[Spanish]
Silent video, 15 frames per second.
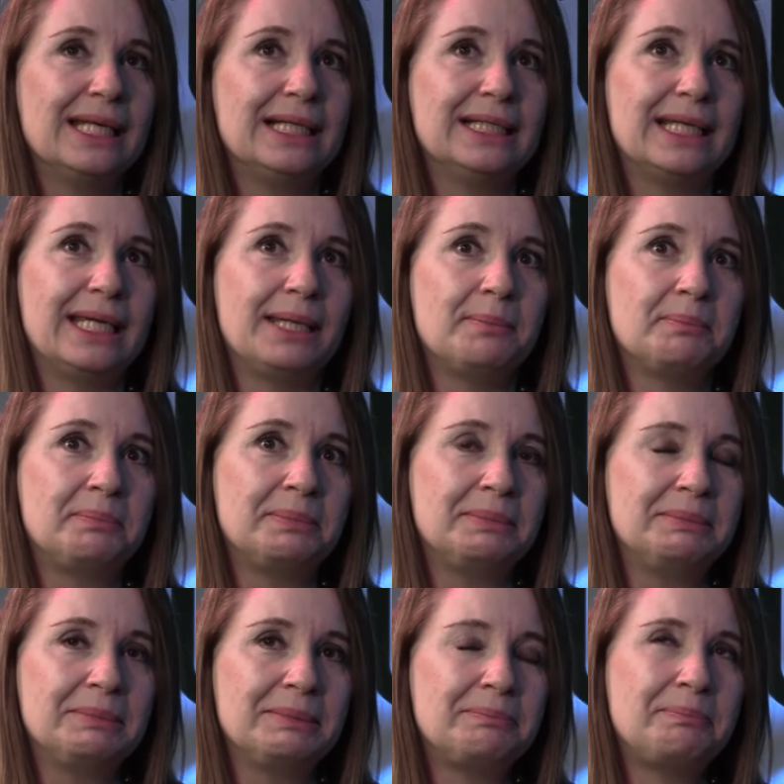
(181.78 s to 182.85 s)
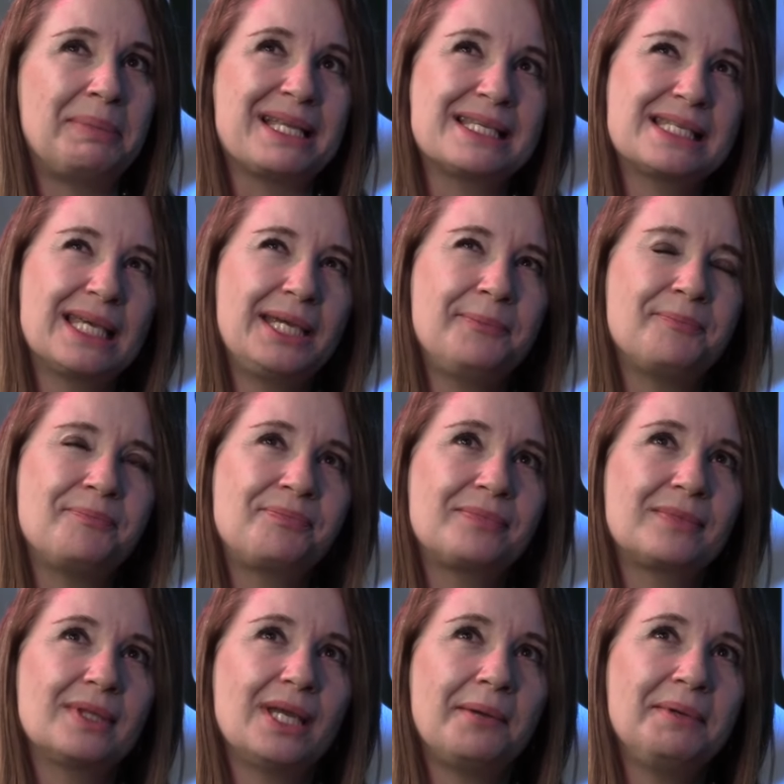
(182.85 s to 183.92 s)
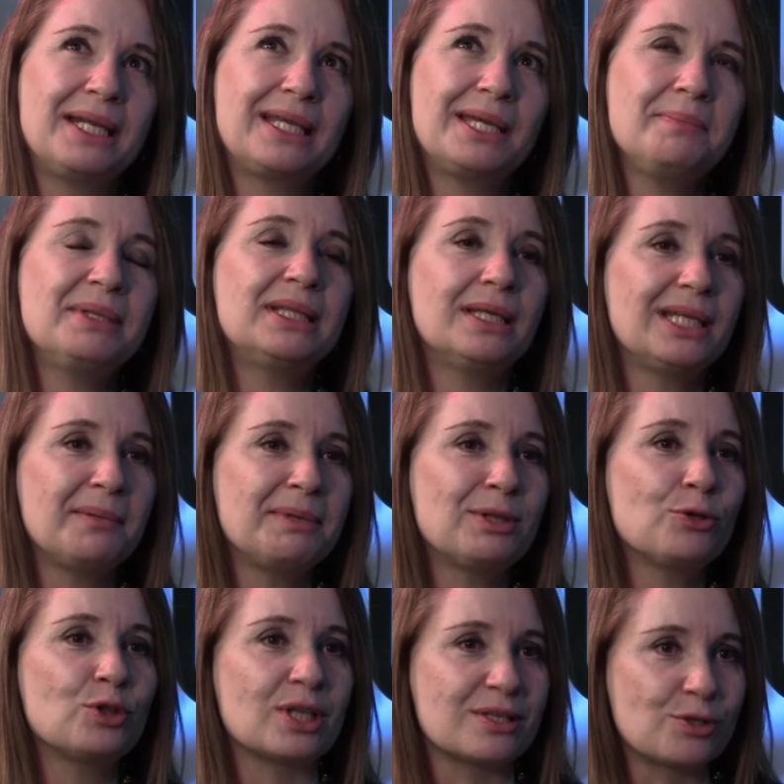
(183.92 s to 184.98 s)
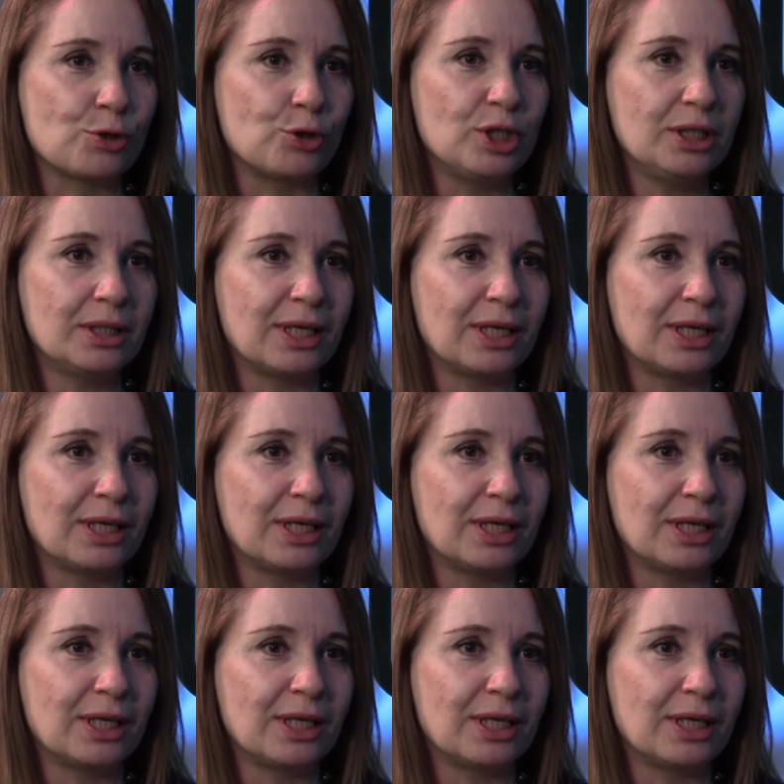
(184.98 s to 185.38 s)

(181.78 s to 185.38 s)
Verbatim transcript: em, pensé, a ver, ¿qué me tiene a mí donde estoy?